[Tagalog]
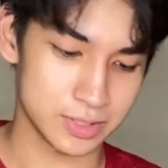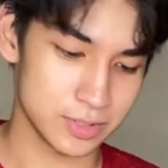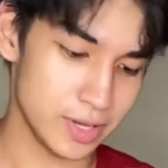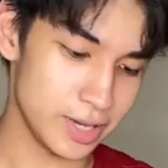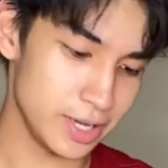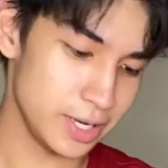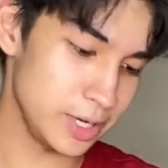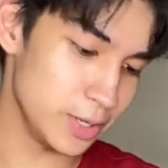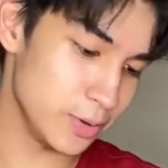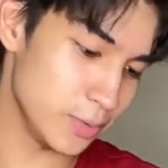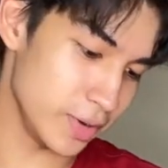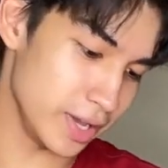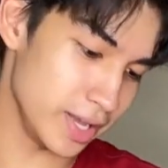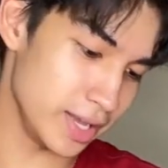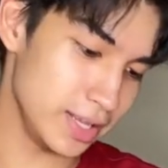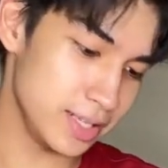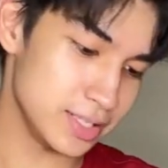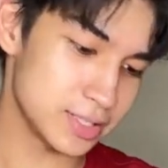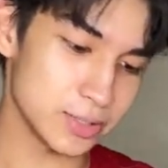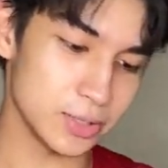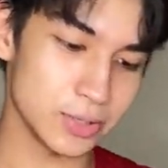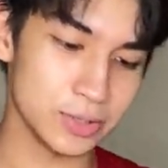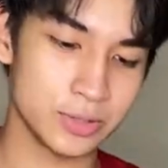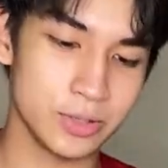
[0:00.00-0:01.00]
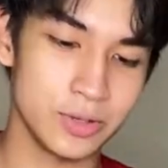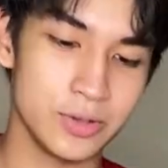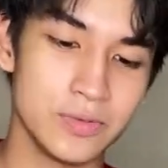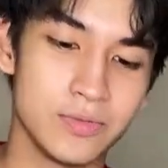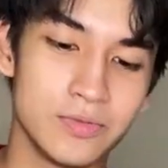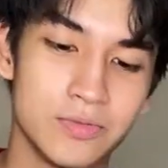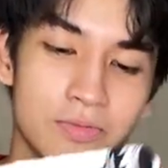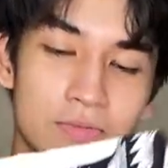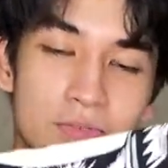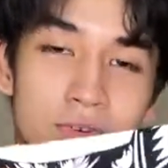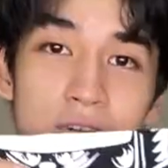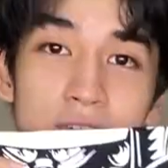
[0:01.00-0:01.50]
So, anyway, so ito
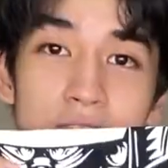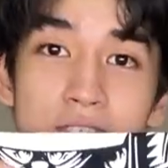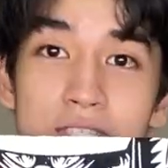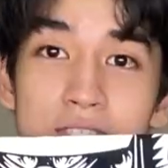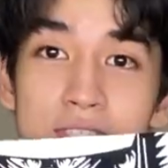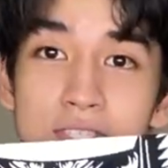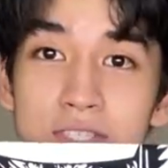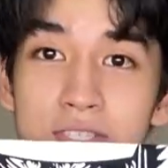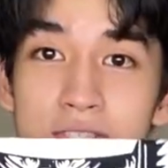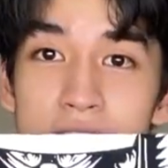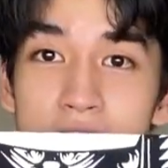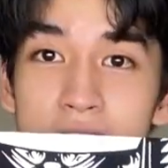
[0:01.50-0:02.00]
yung first